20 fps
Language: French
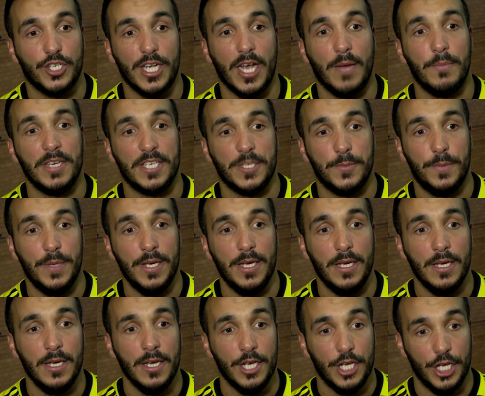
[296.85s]
chez
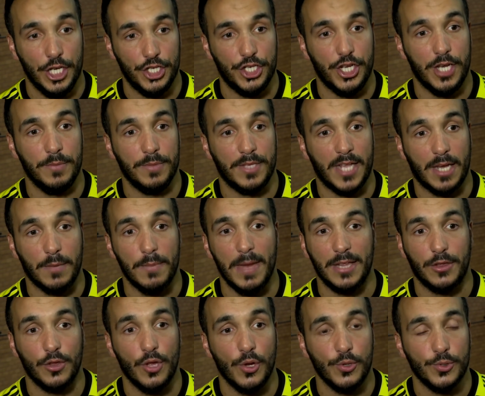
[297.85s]
Amexpi et chez Imtech
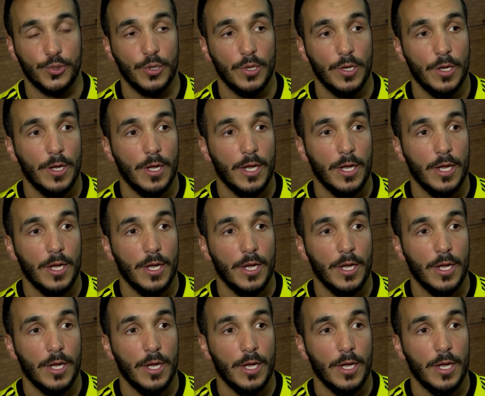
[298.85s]
Maintenance.